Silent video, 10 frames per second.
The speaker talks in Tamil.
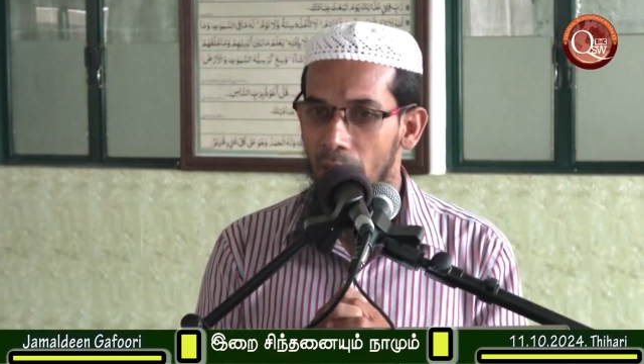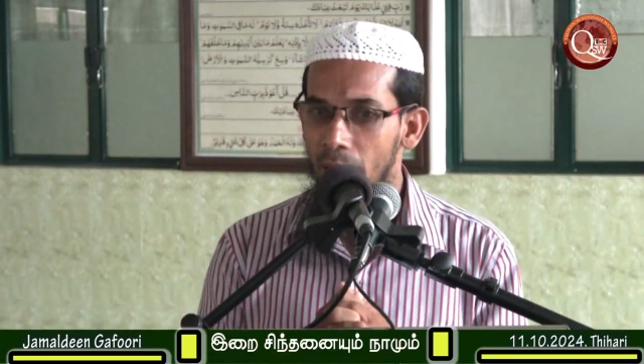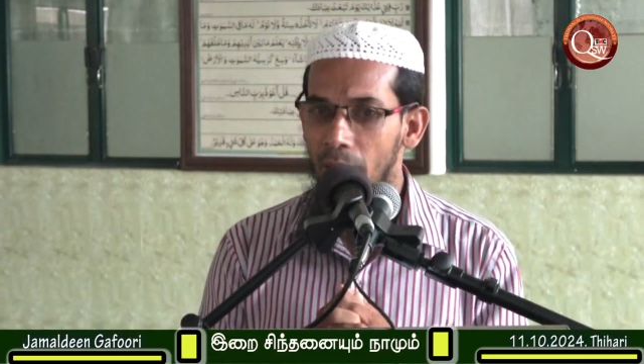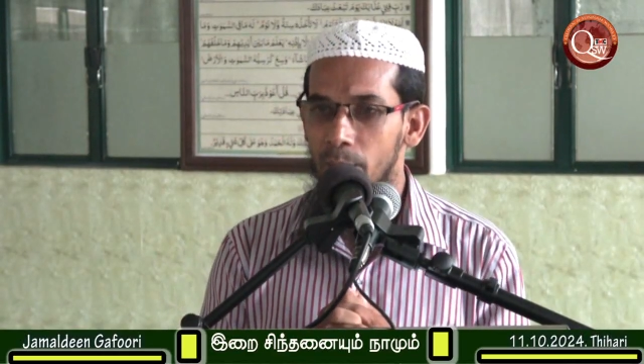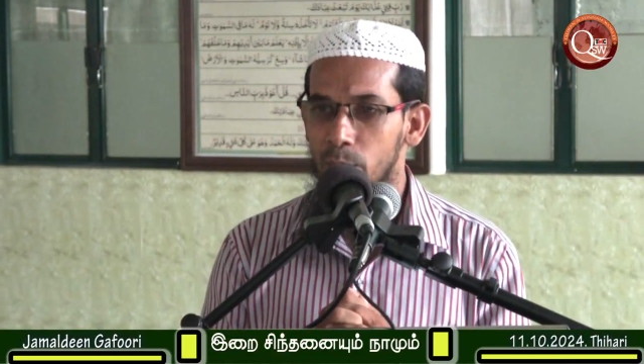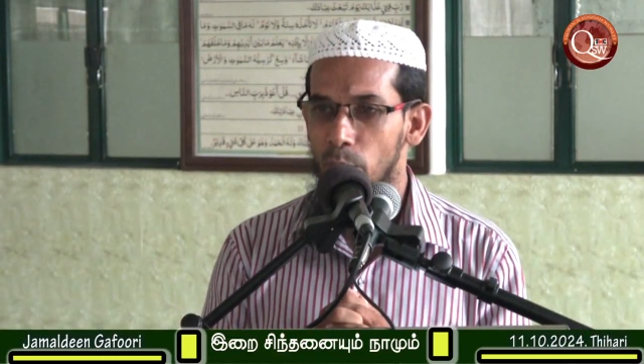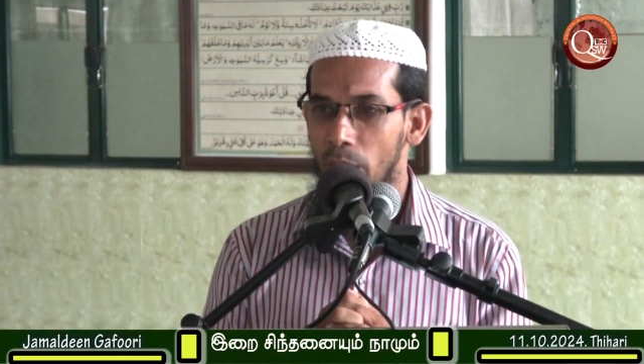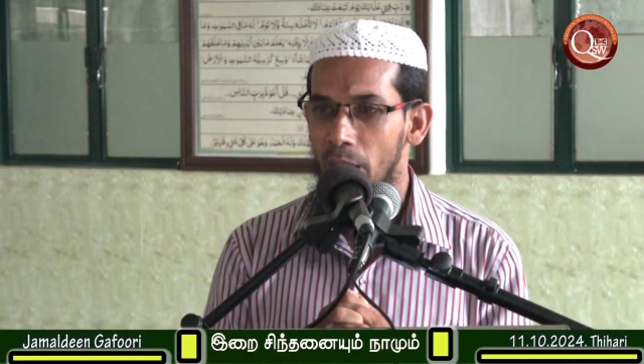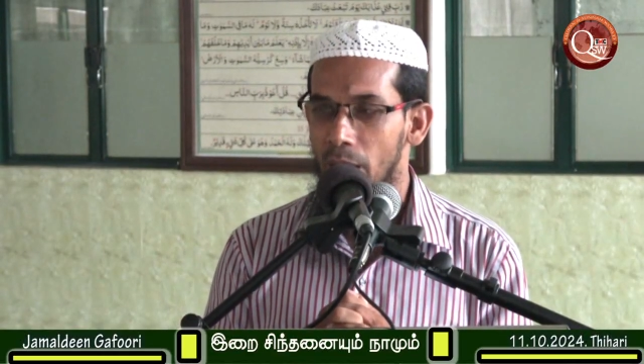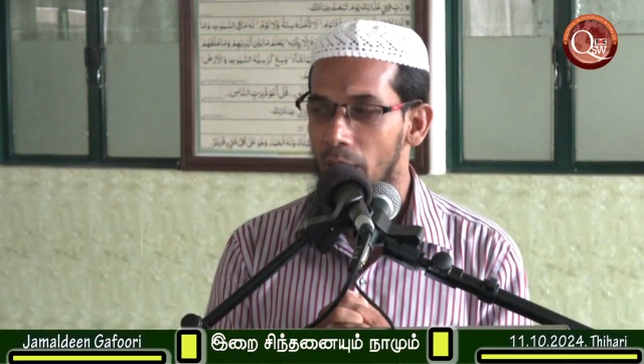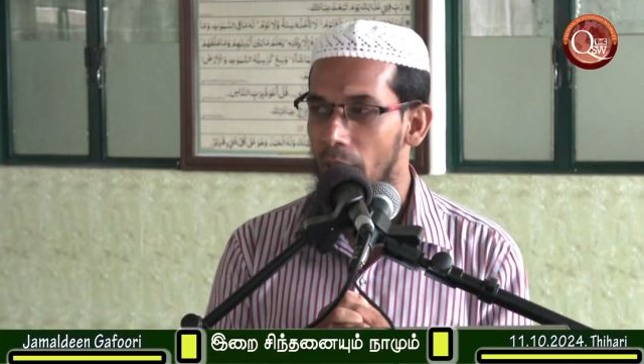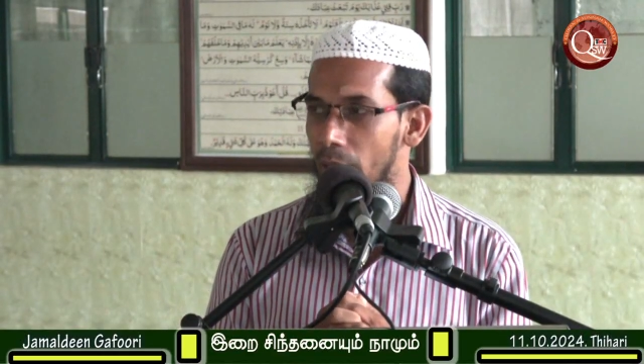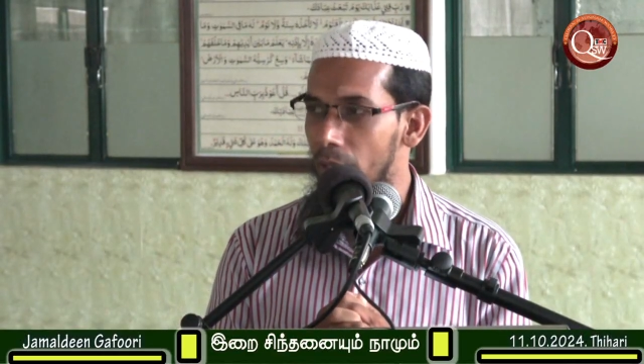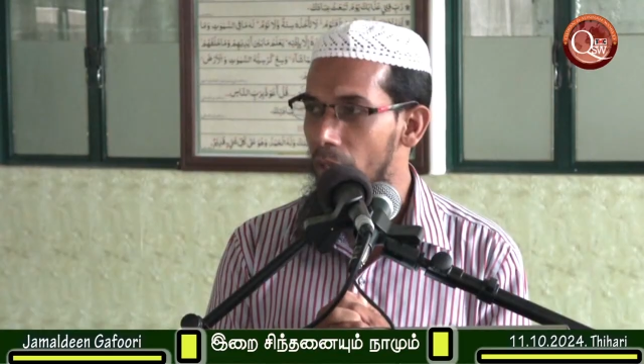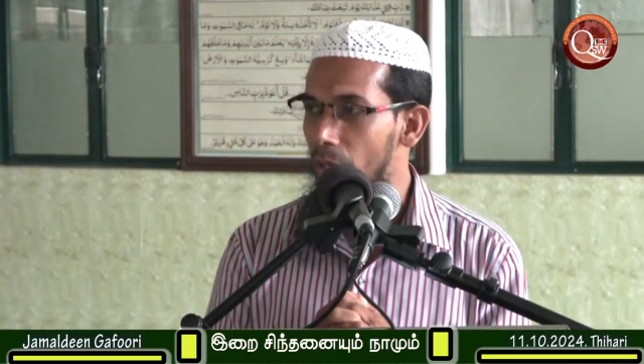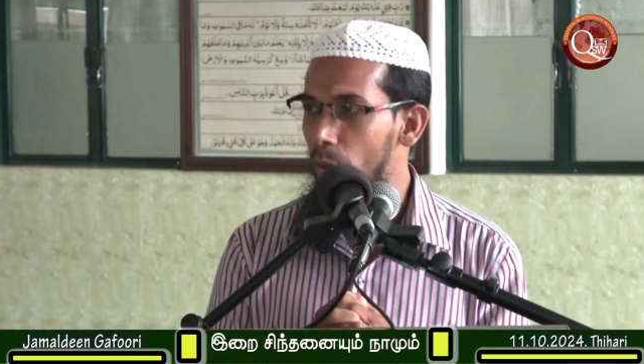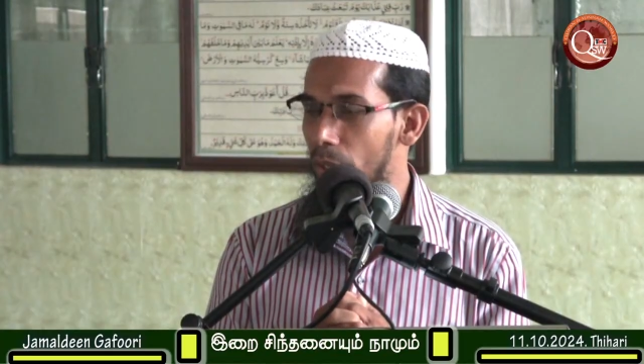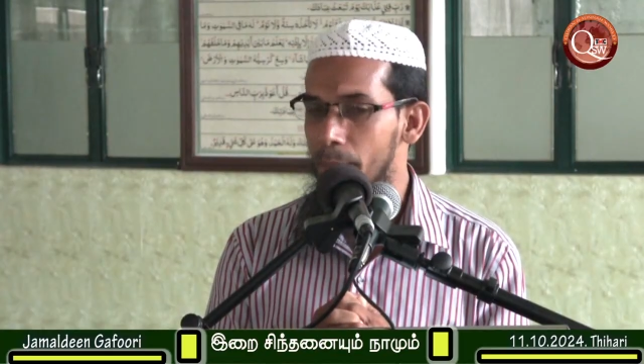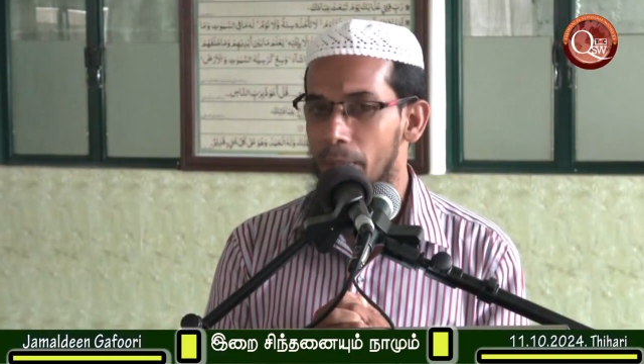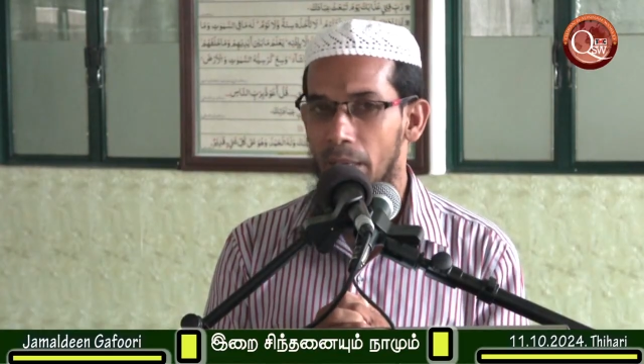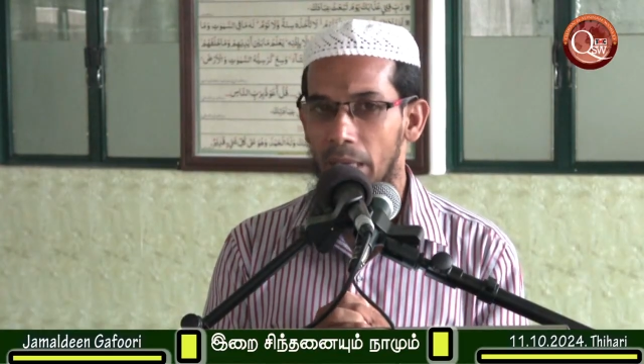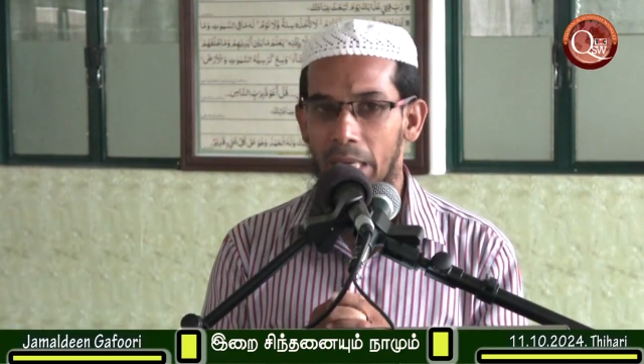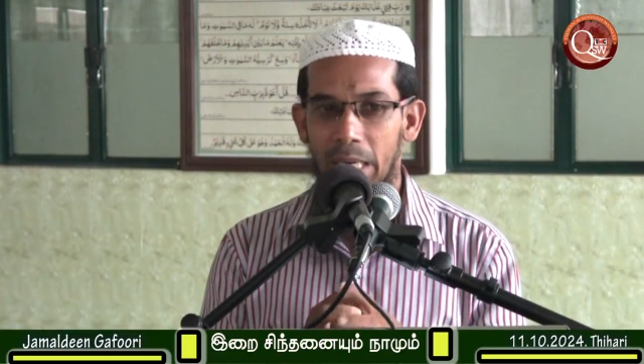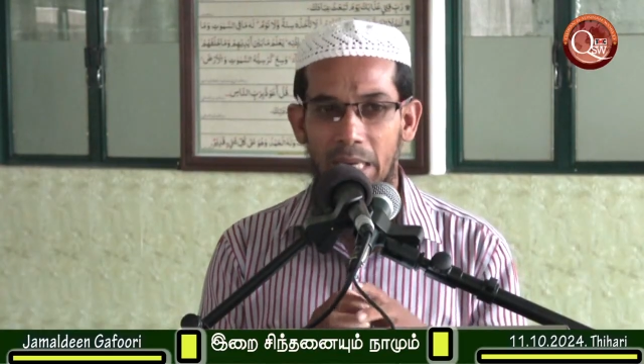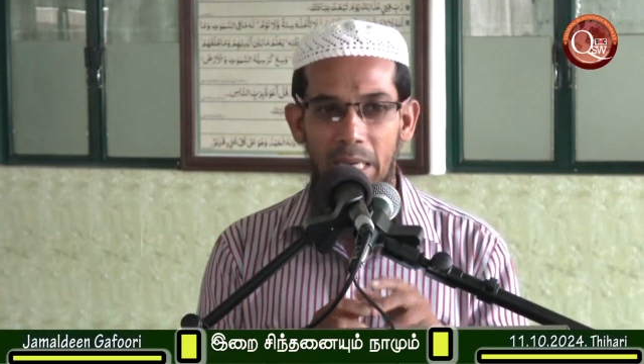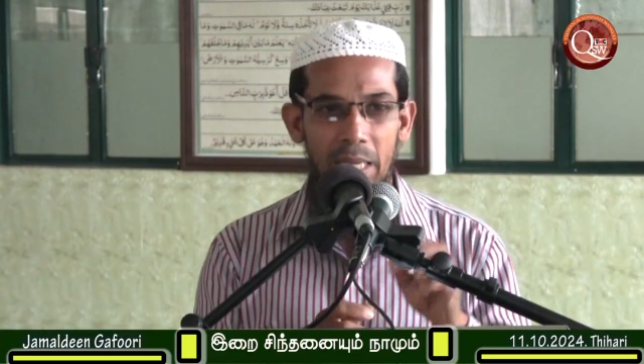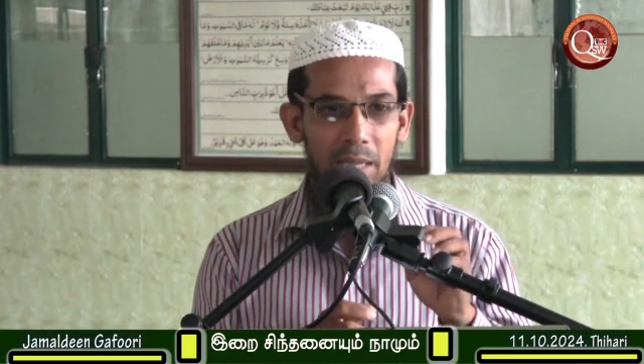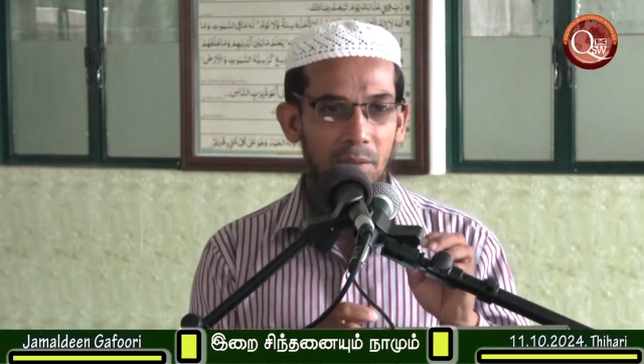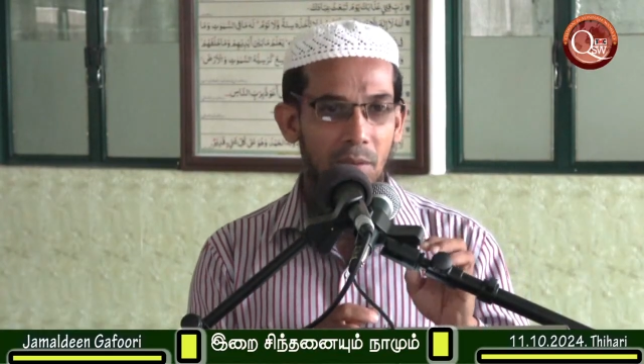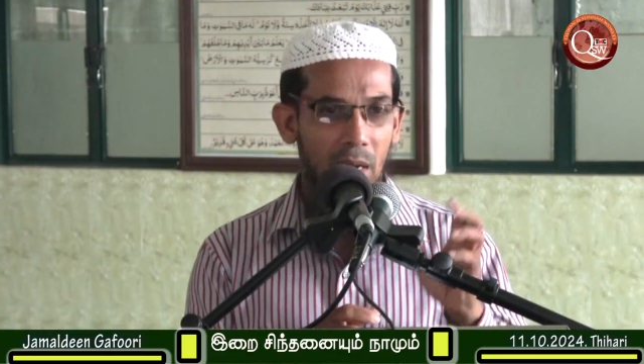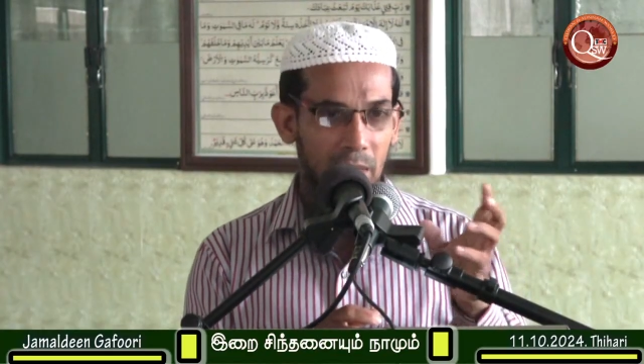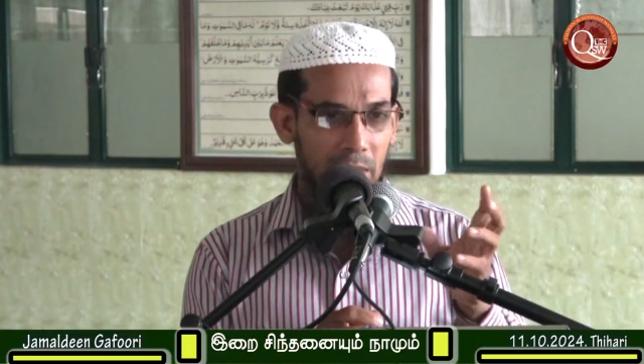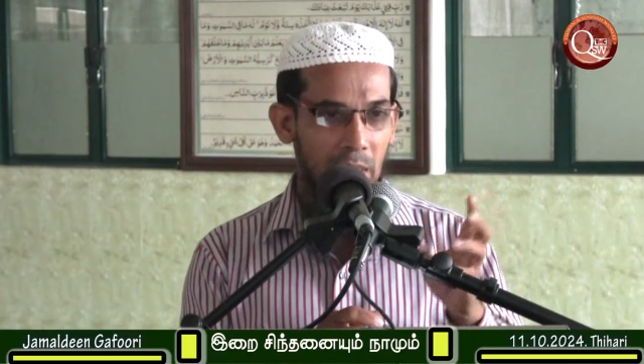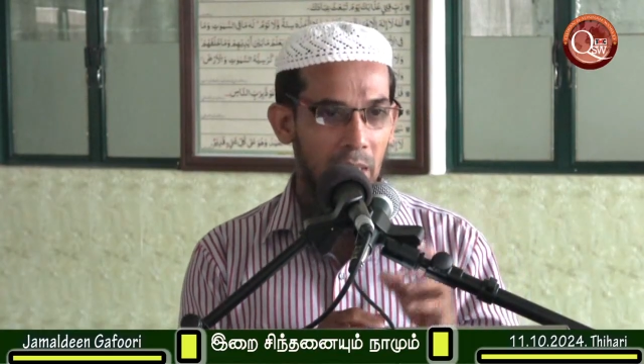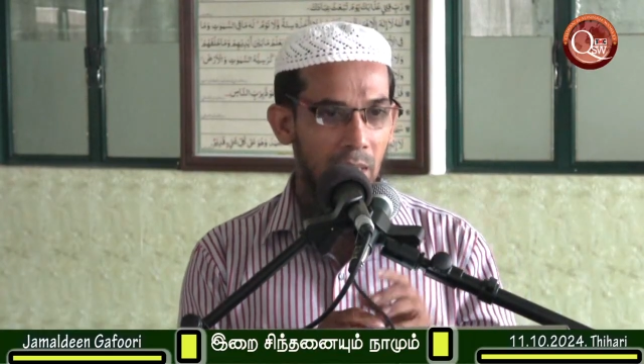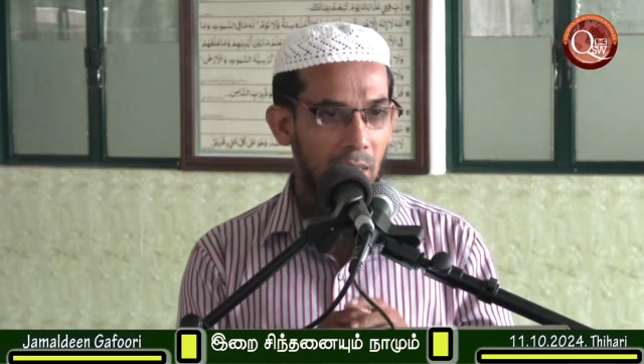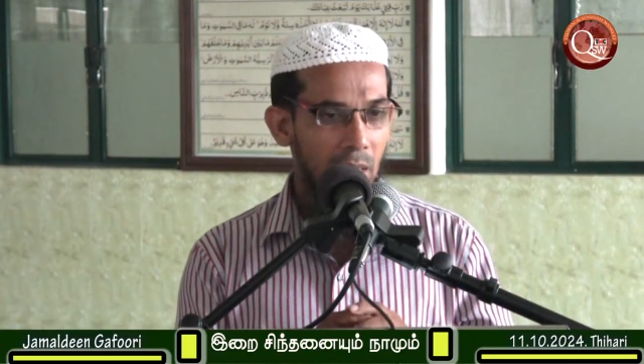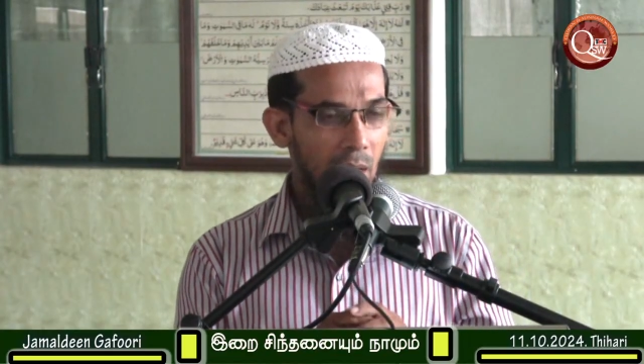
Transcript: அல்ஹாம்துல்லா அல்லாஹு அக்பர் என்ற இந்த வார்த்தைகள்